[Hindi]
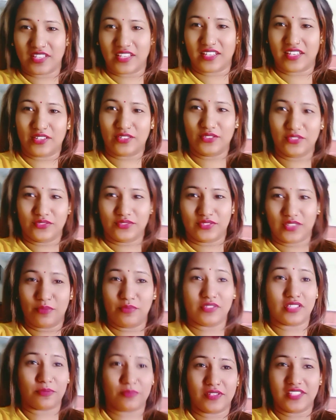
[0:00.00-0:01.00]
देखने को अभी
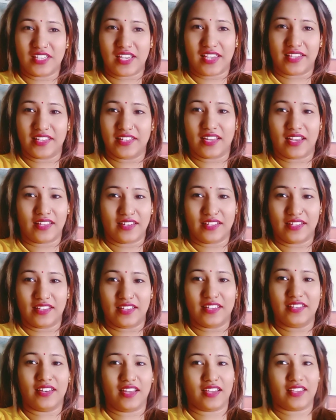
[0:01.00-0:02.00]
शर्मा जी आएंगे नहाने गए
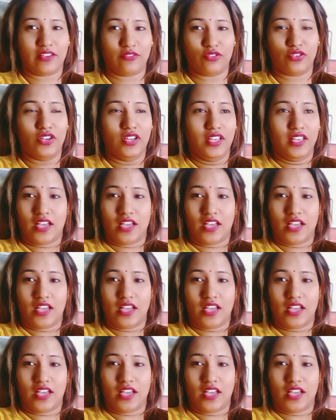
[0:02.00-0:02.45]
हैं नहा के वो